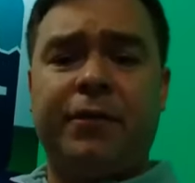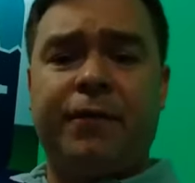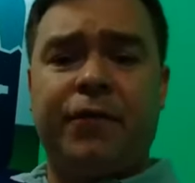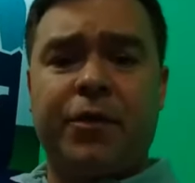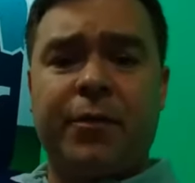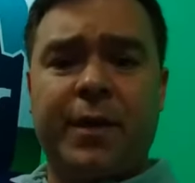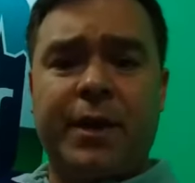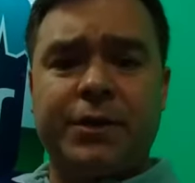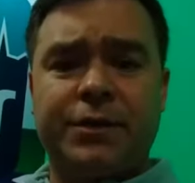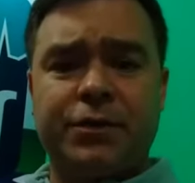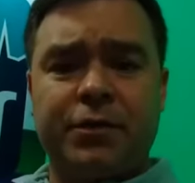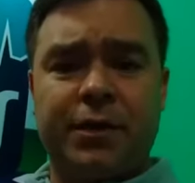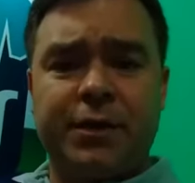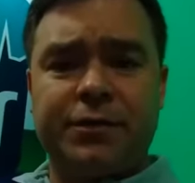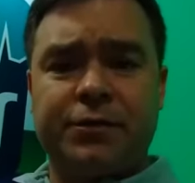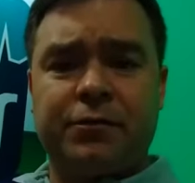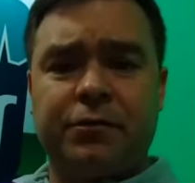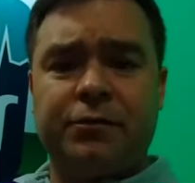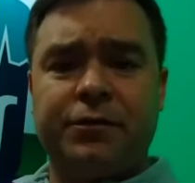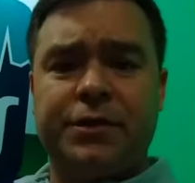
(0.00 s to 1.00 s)

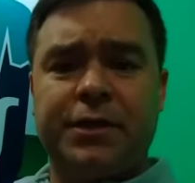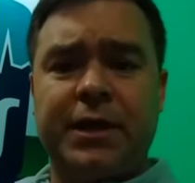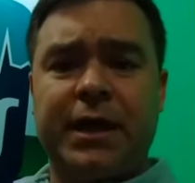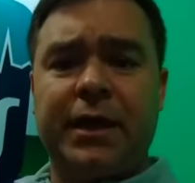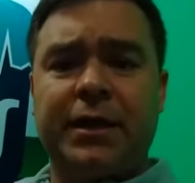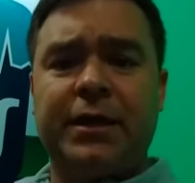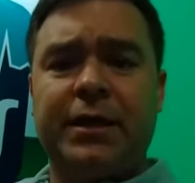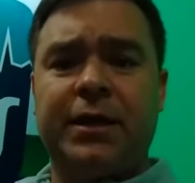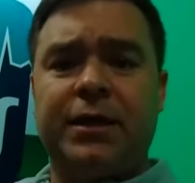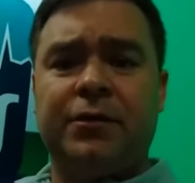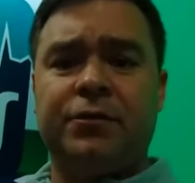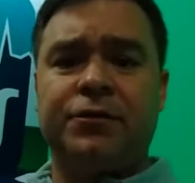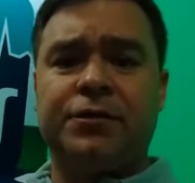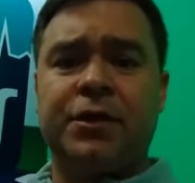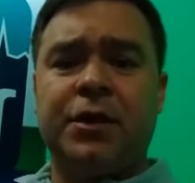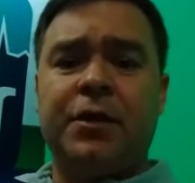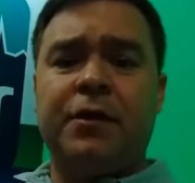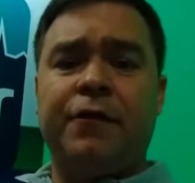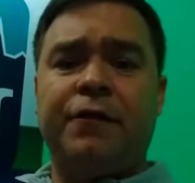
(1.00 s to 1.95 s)
informações com cidadãos,